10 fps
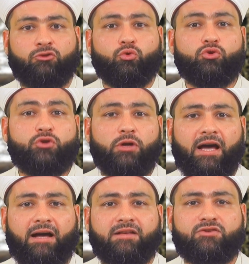Tout
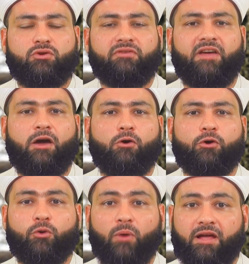cela se fait en
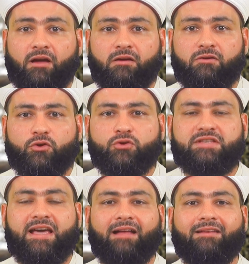croyant que
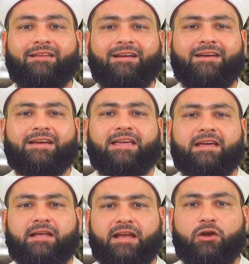c'est Allah qui
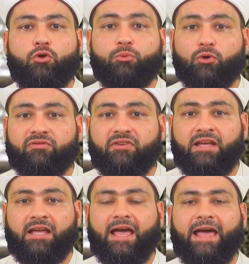crée le
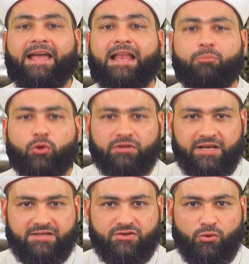profit et la
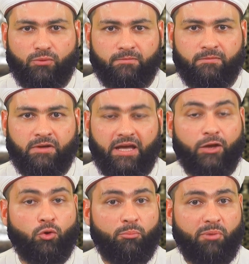protection,
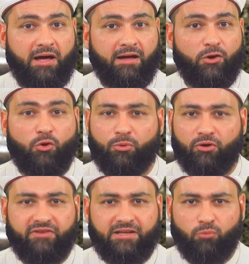et non pas le
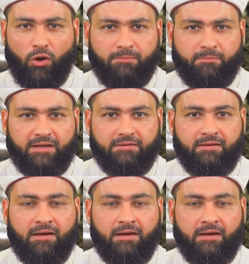prophète Muhammad.